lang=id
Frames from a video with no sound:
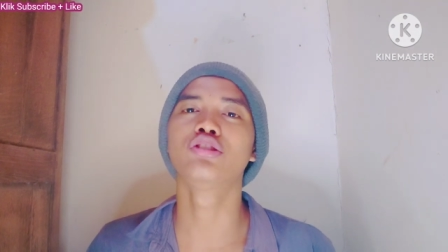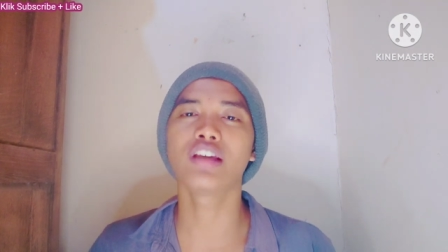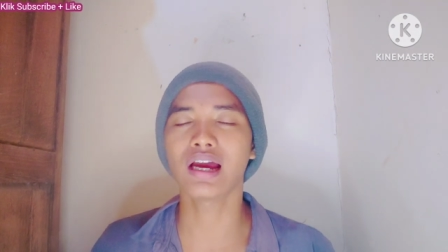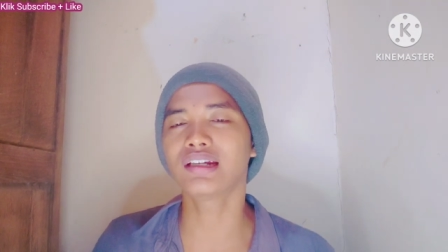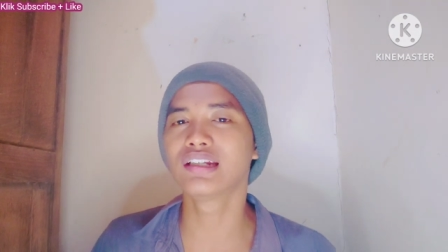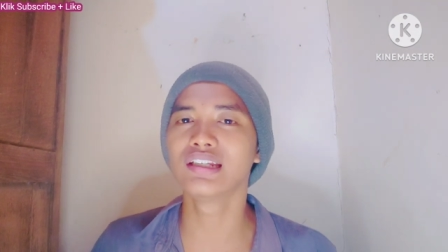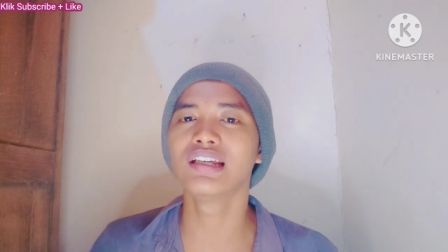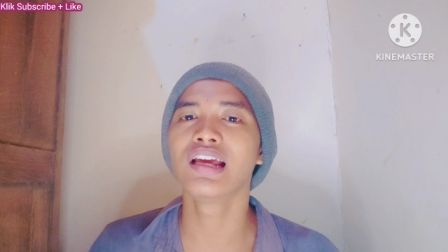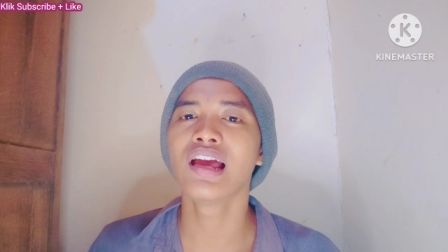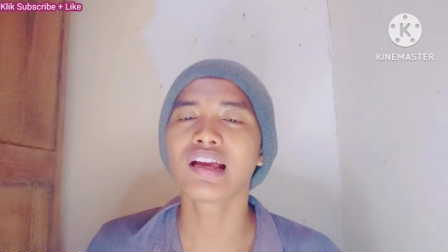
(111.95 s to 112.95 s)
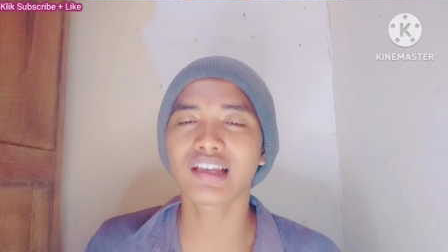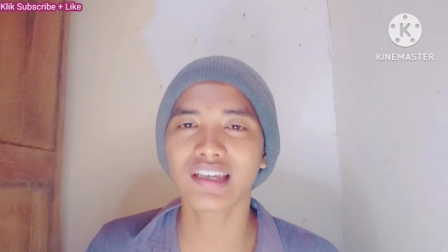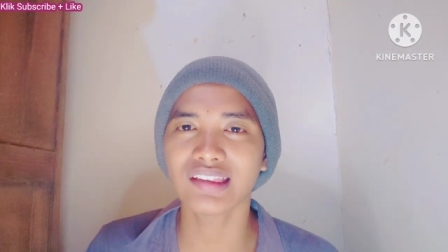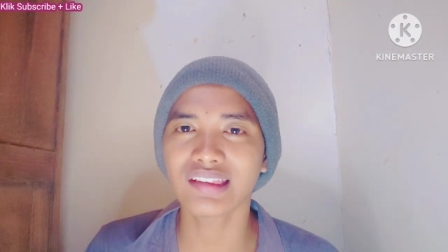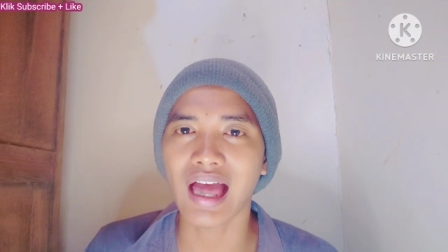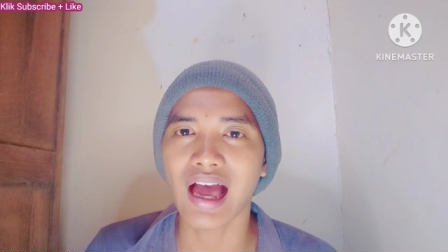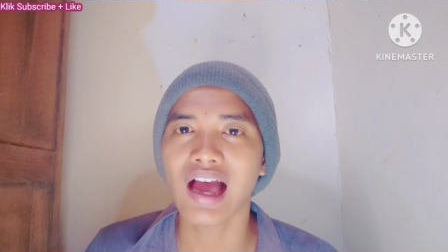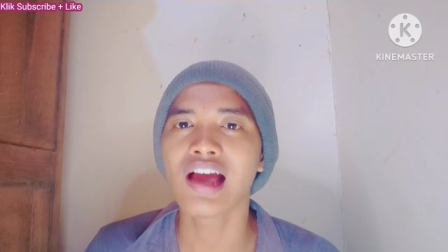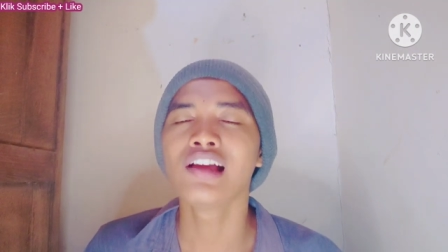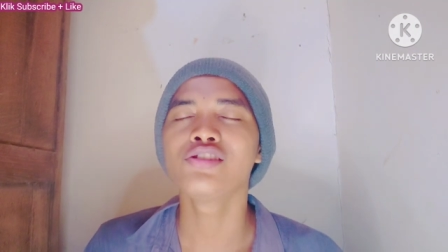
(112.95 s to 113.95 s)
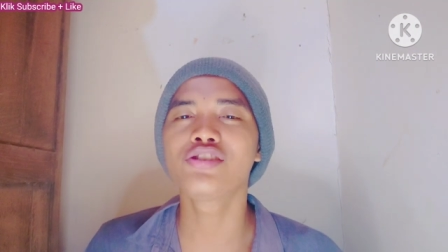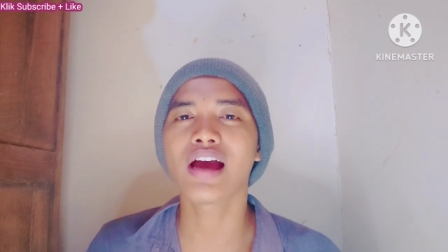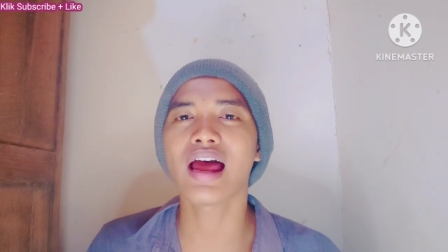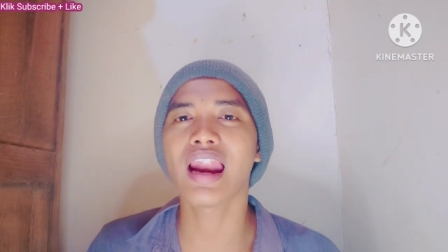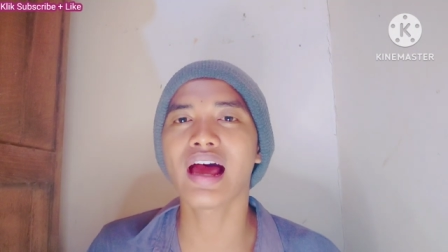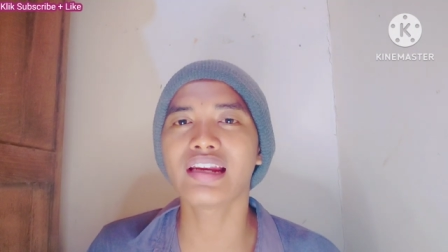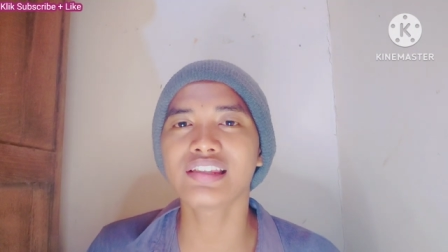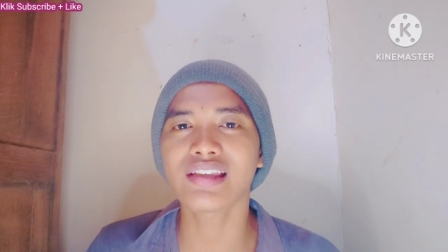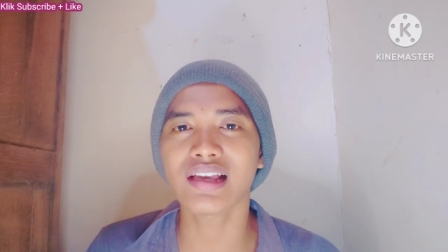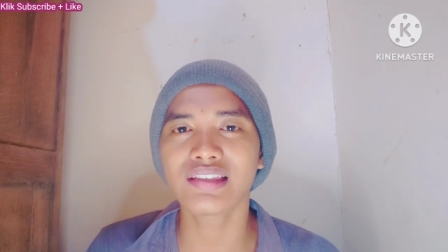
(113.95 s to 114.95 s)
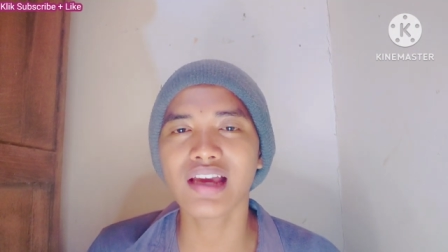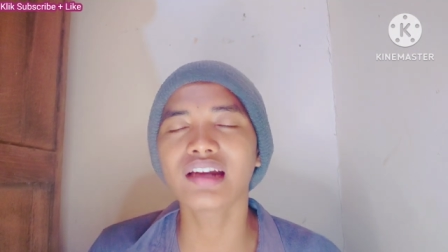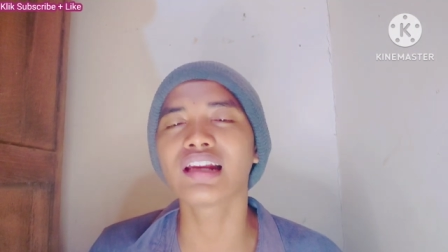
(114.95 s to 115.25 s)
Jadi kita jalani saja